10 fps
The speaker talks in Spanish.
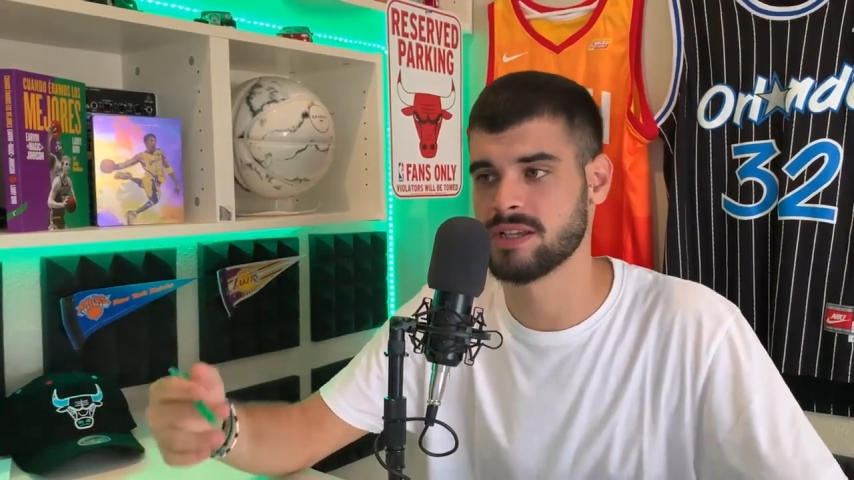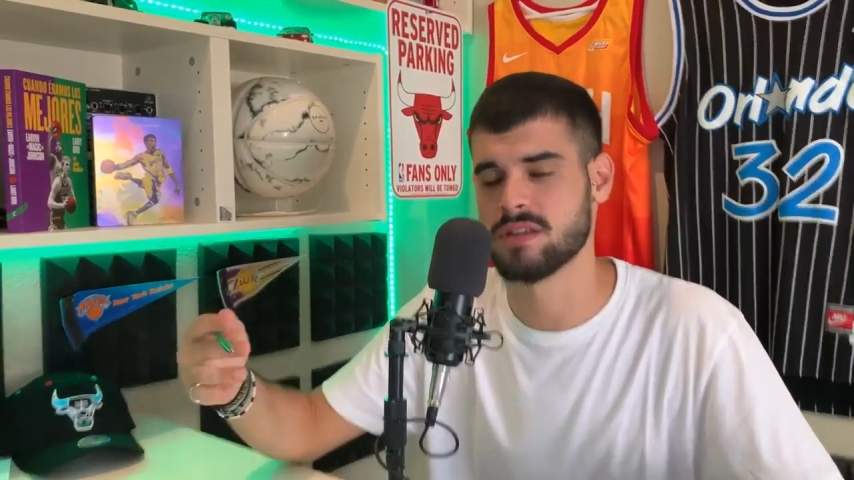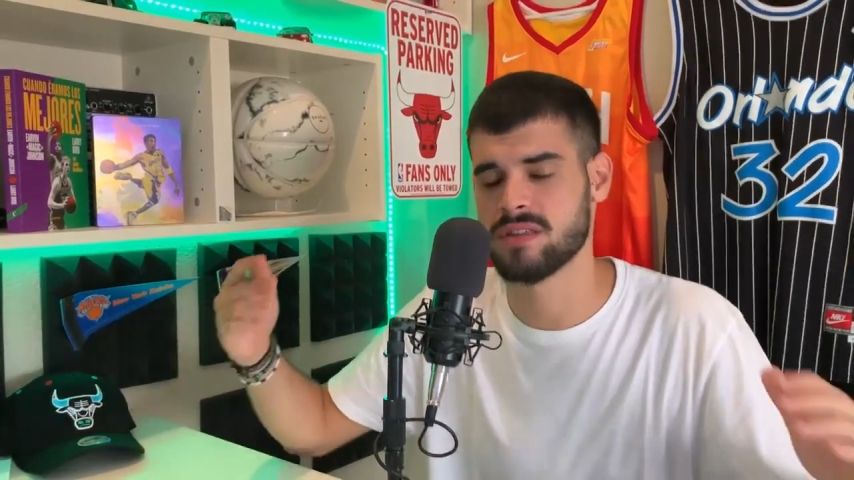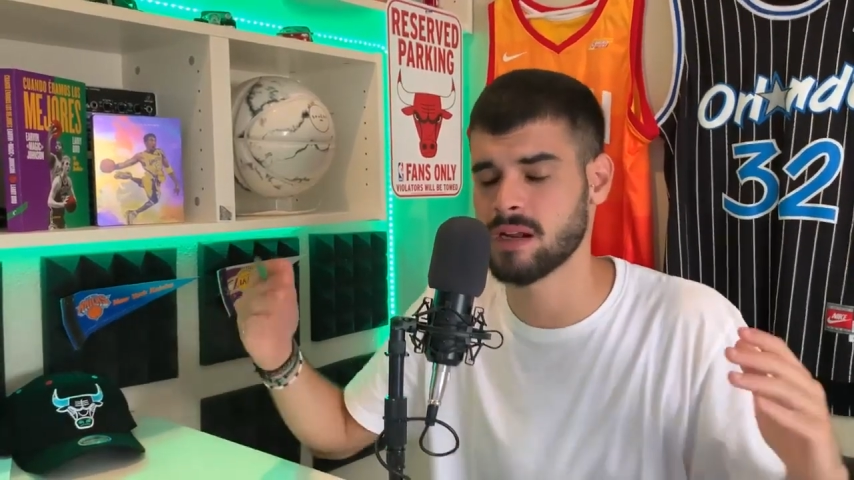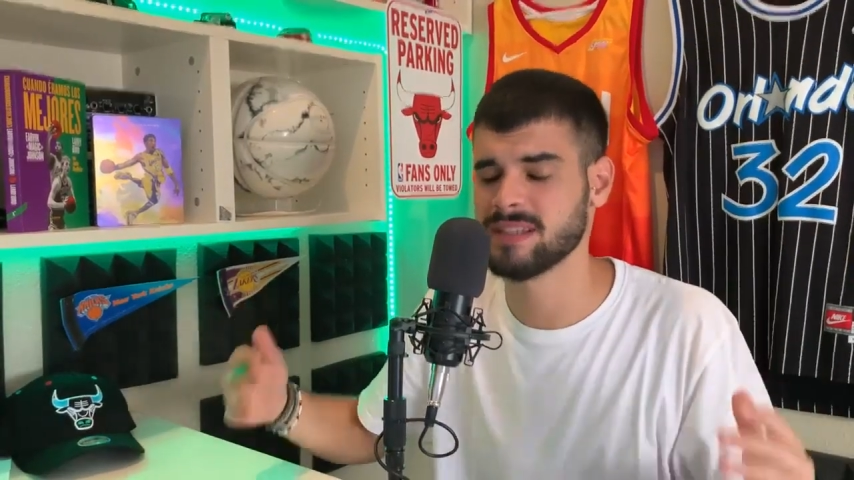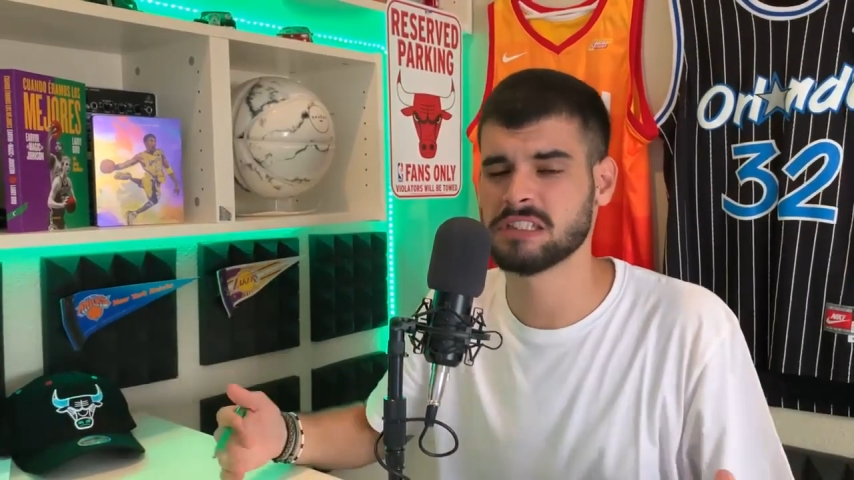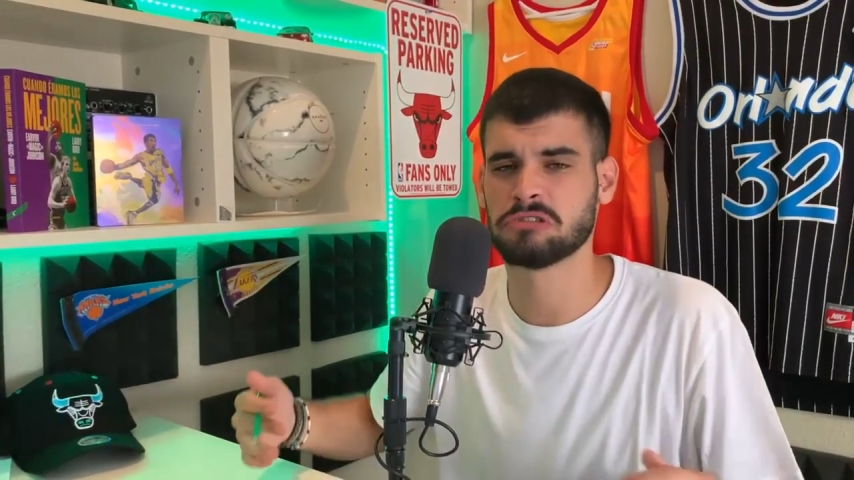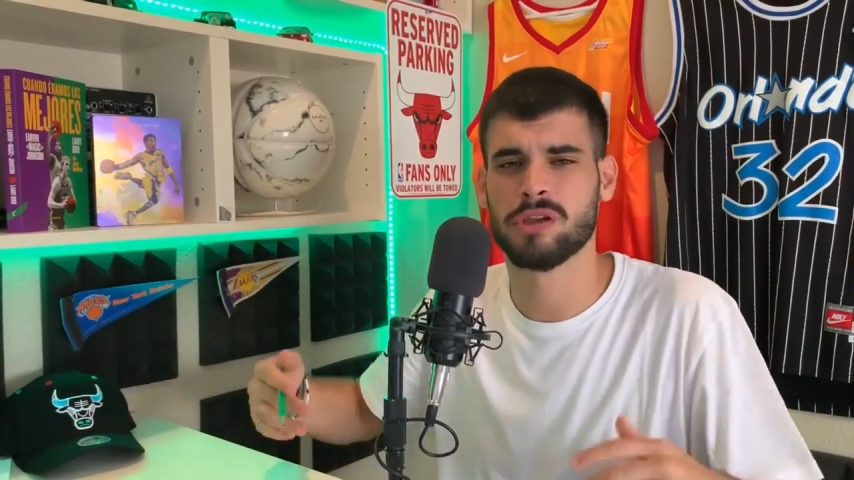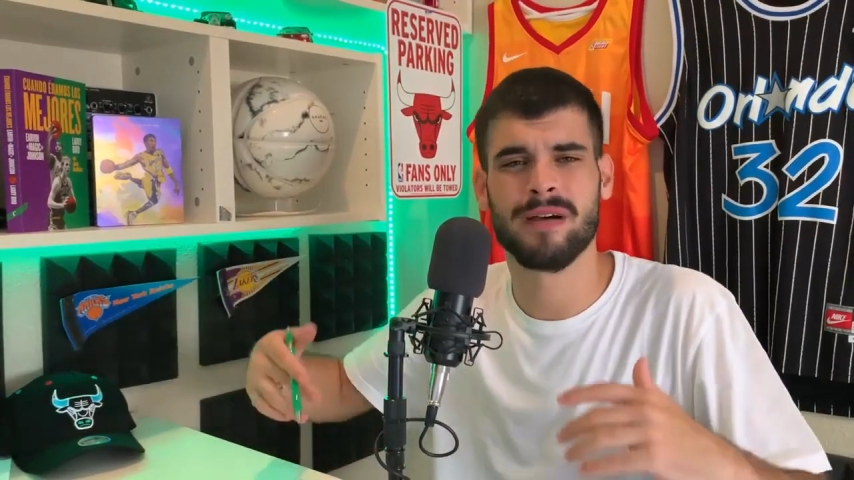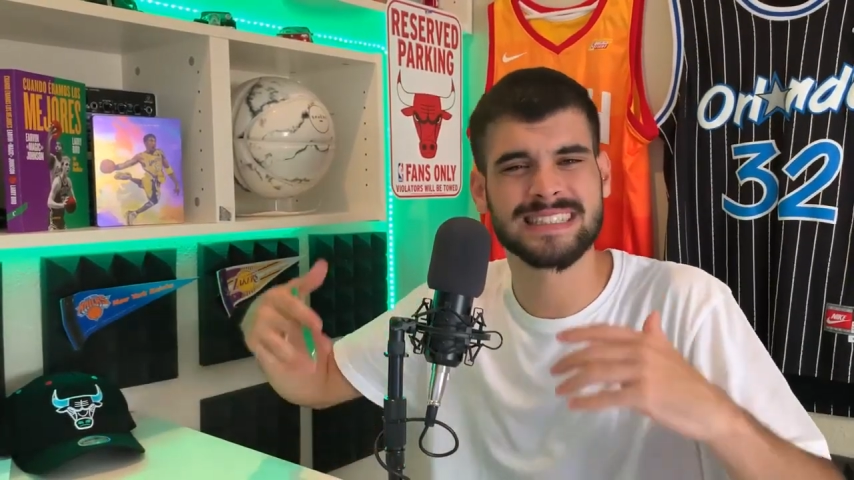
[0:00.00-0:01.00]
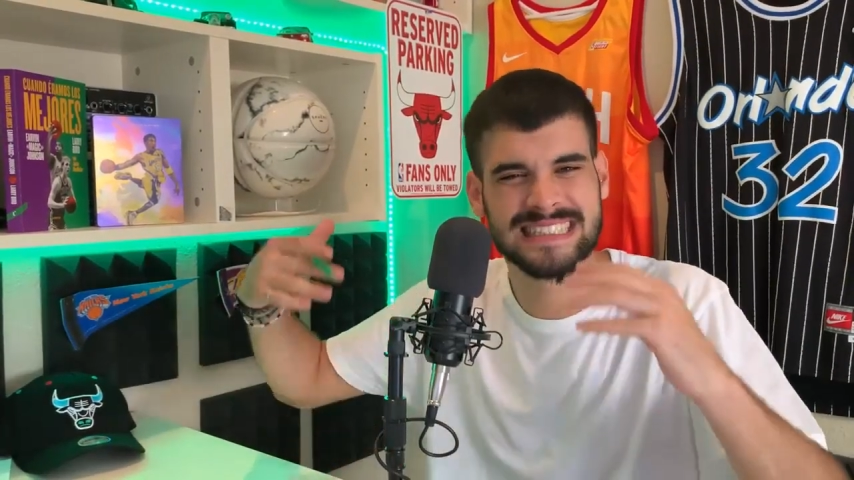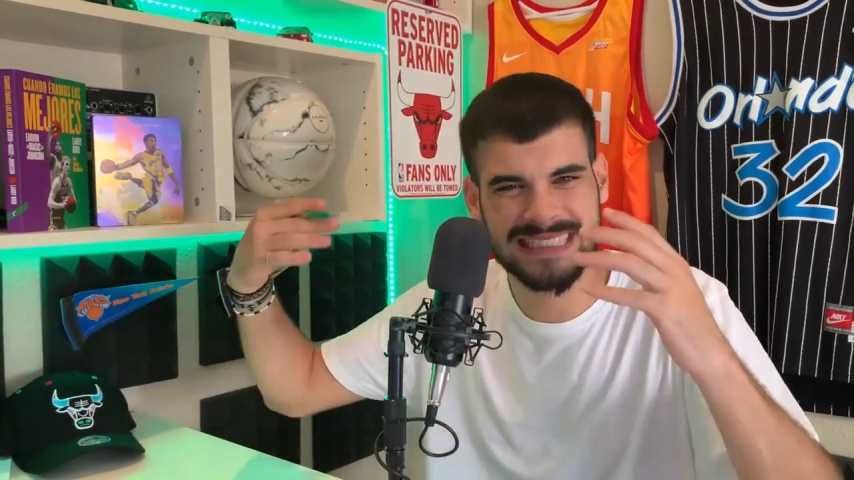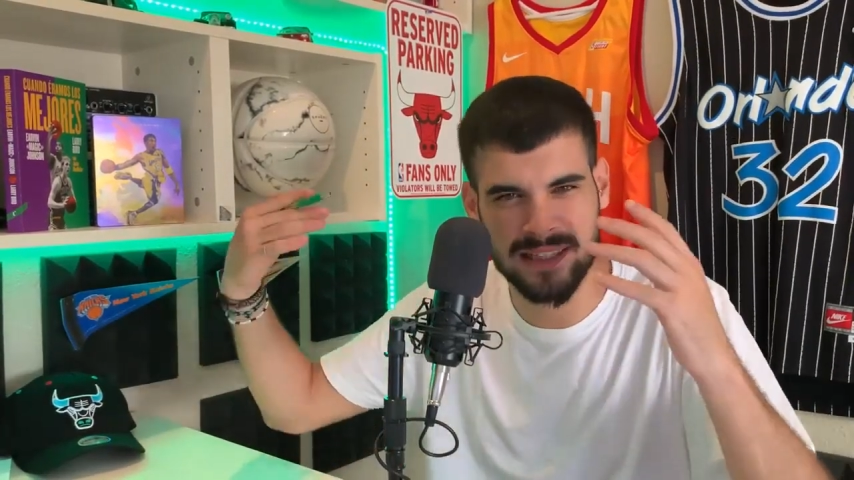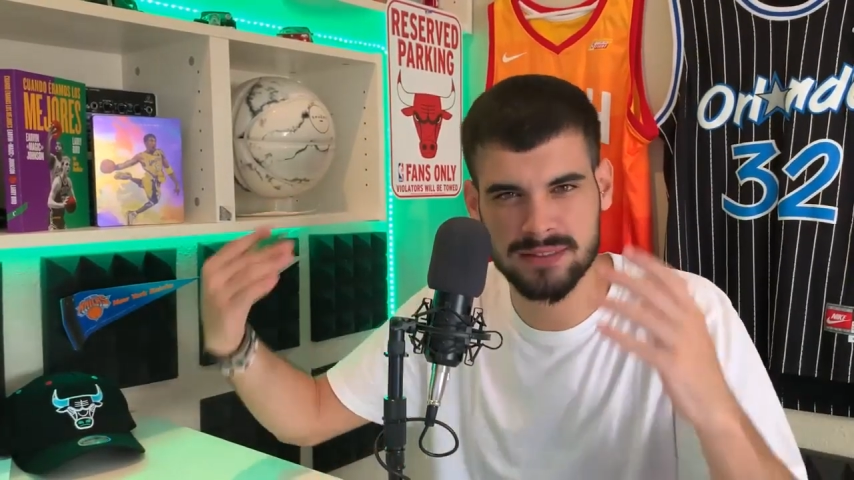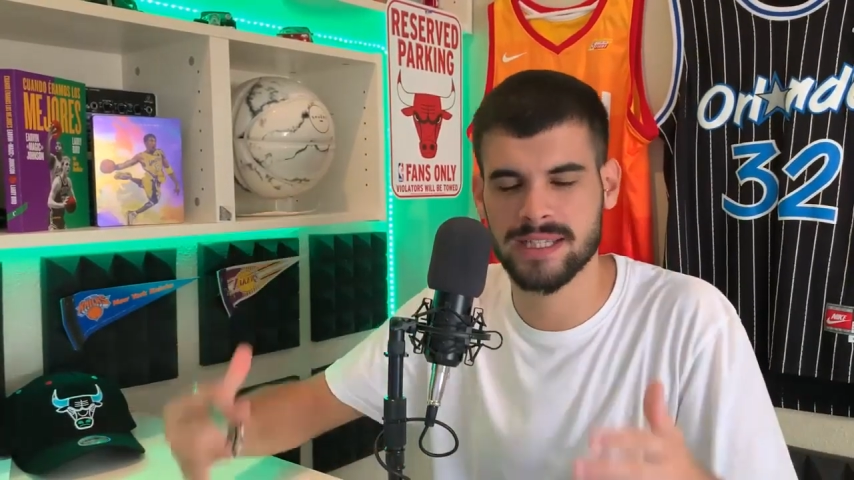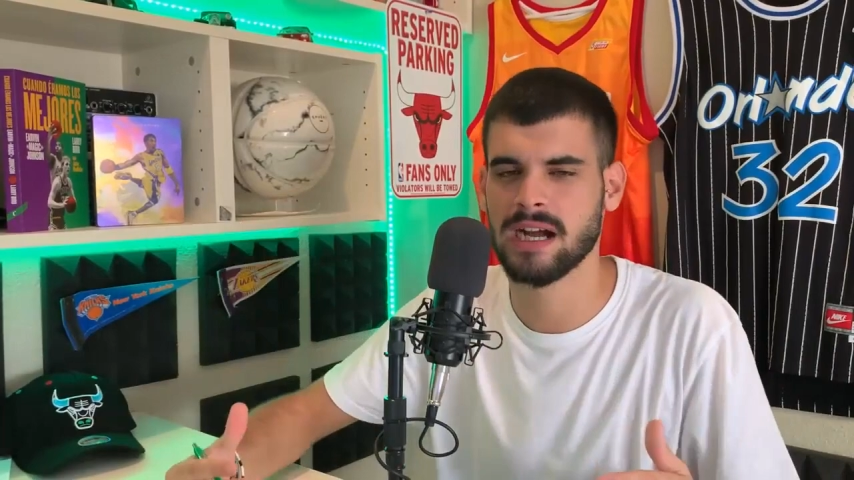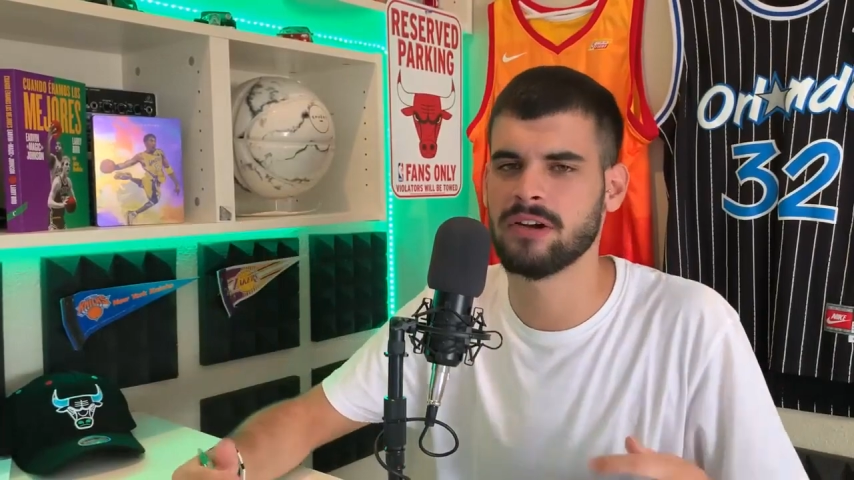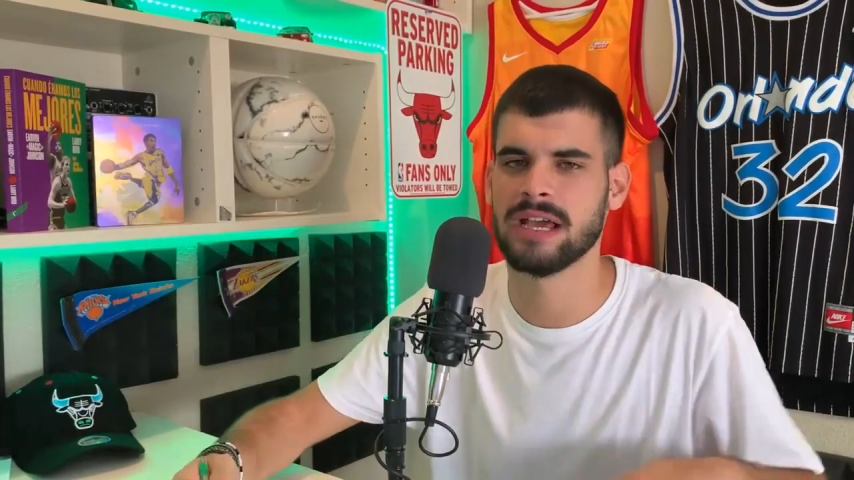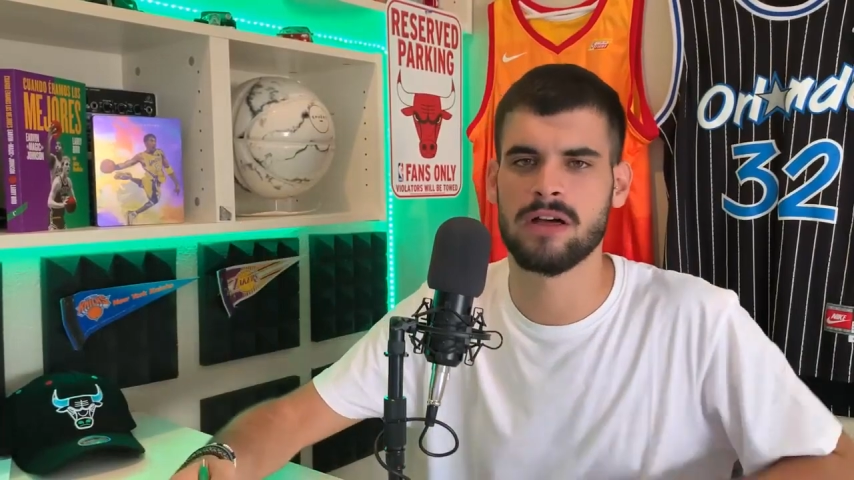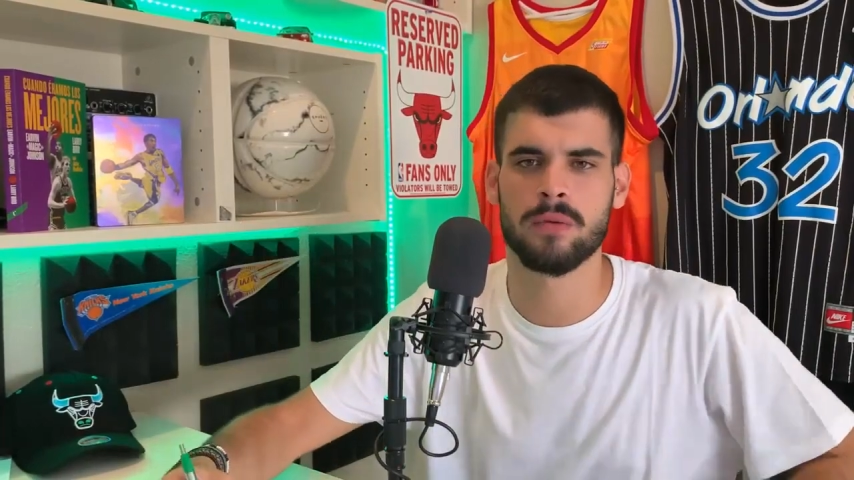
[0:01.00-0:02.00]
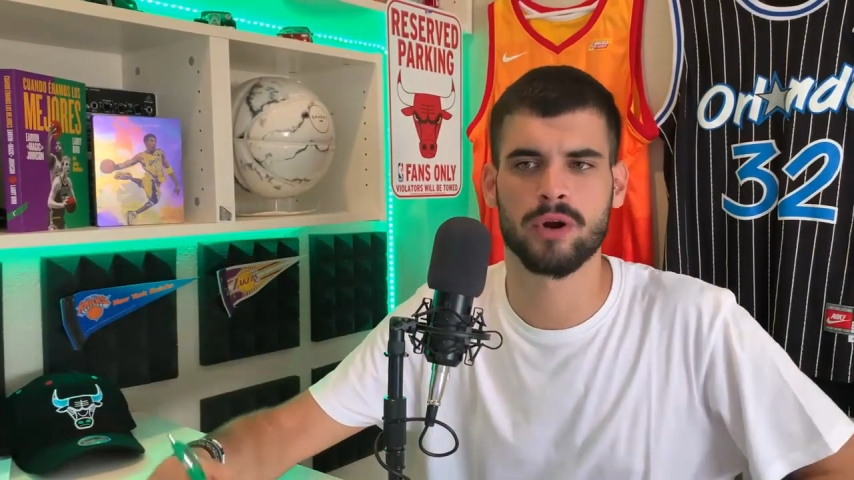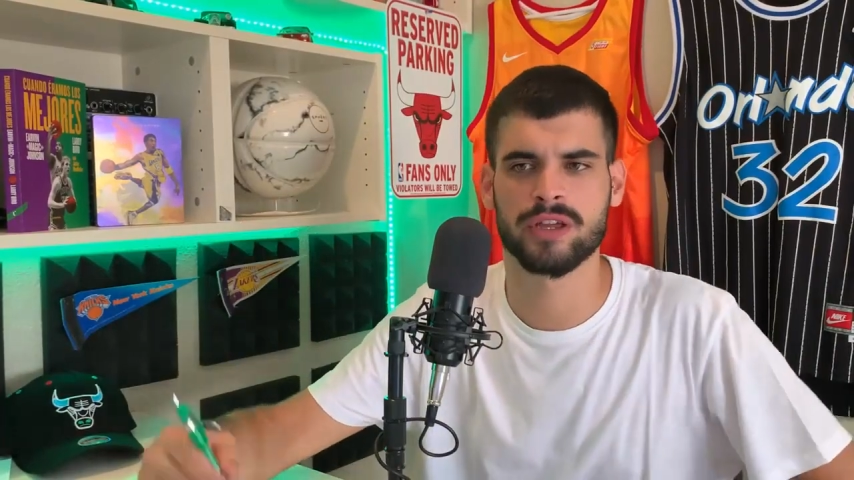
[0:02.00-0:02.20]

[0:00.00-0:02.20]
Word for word: Y sinceramente estoy bastante cabreado